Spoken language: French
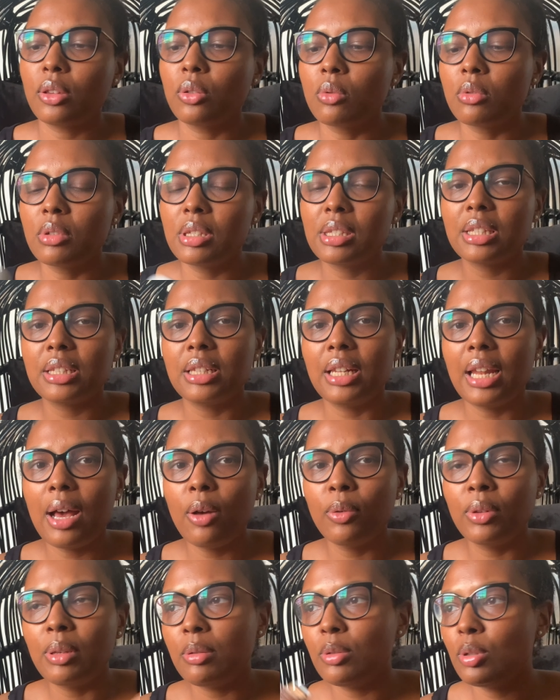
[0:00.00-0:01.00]
Donc là,
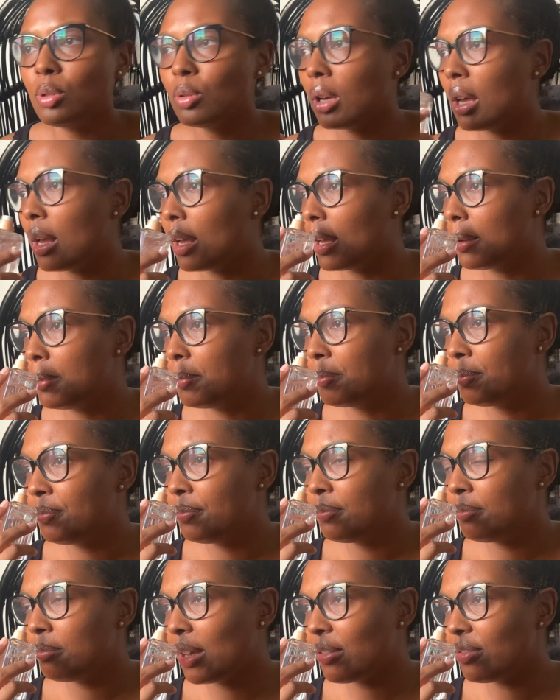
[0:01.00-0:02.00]
on est sur un
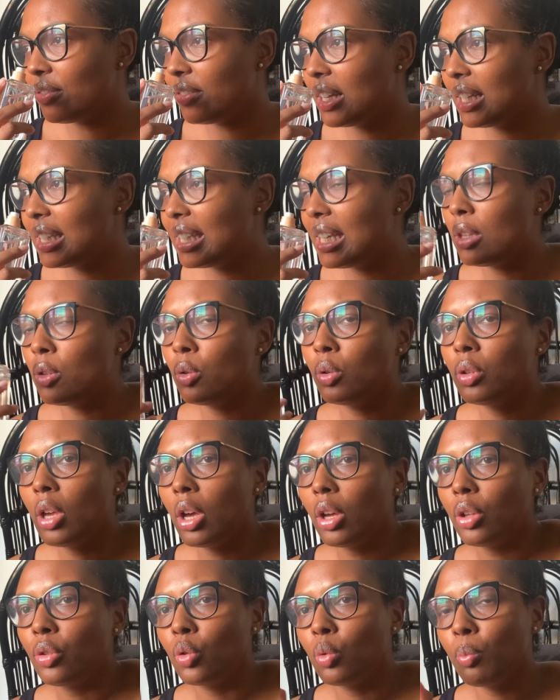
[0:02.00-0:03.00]
parfum qui a une
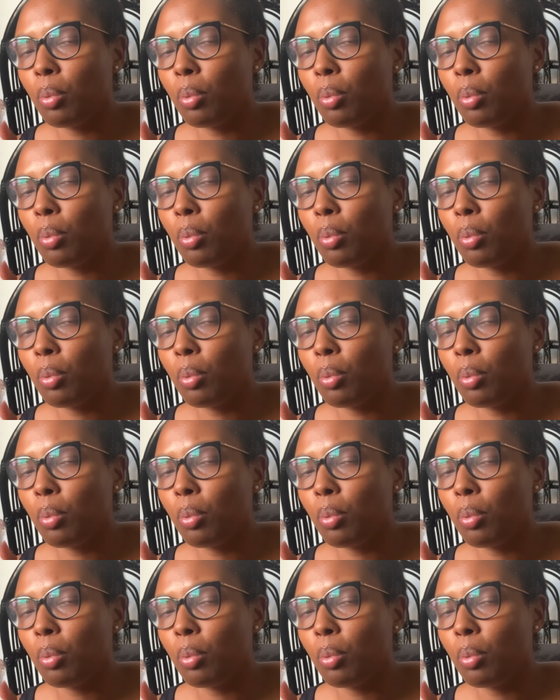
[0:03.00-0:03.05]
odeur de